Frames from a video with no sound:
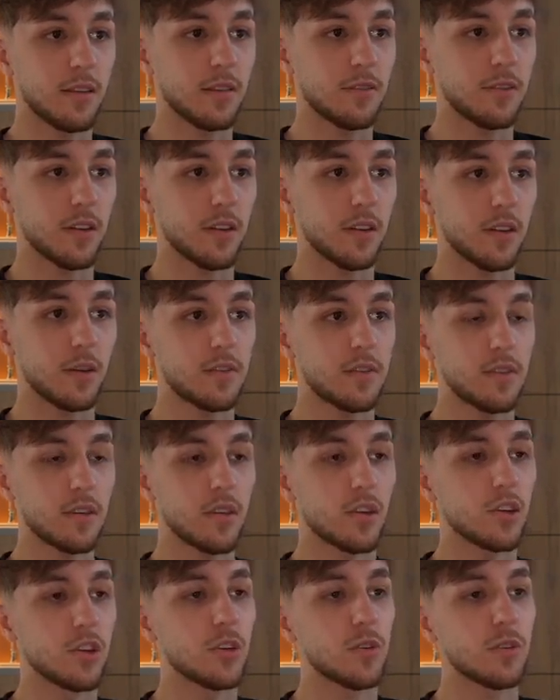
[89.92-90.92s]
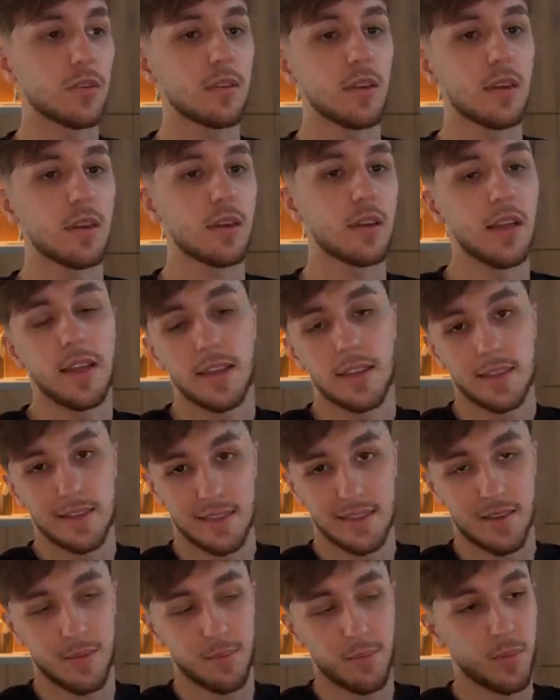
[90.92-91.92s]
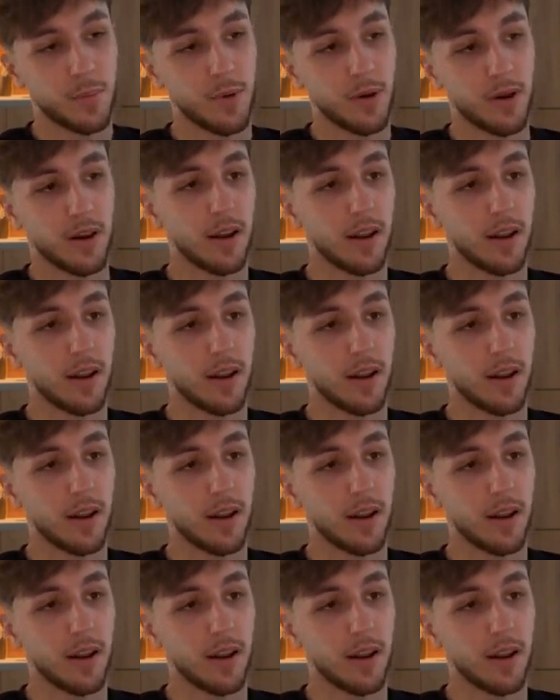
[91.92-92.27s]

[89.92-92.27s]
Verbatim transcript: faire des petits screenshots. C'est pas mal.